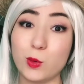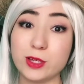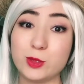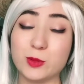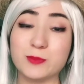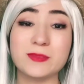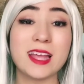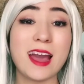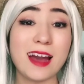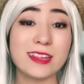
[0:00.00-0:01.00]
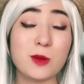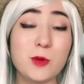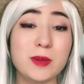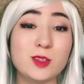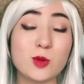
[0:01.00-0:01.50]
8. Até o
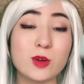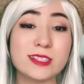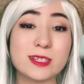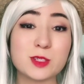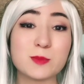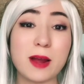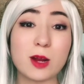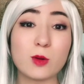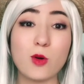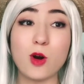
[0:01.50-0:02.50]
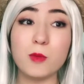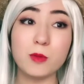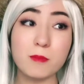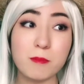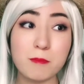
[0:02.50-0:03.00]
momento conhecemos Marco
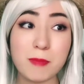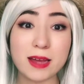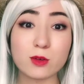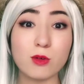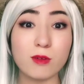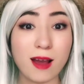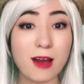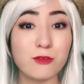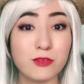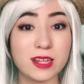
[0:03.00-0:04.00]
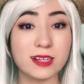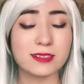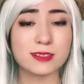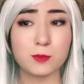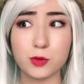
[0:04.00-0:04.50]
como Marco a
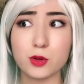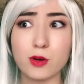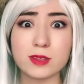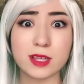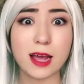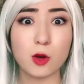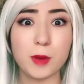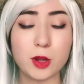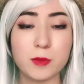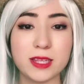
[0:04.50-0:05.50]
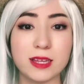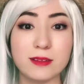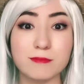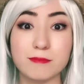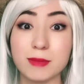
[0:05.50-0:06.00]
Fênix, por conta da Akuma
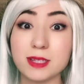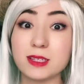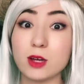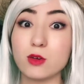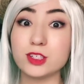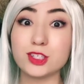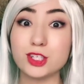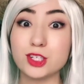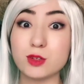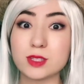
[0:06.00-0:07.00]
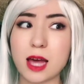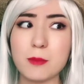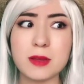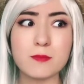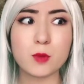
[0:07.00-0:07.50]
dele. Mas até hoje a gente não
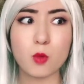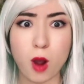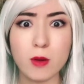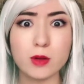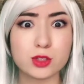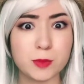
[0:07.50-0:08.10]
sabe qual é o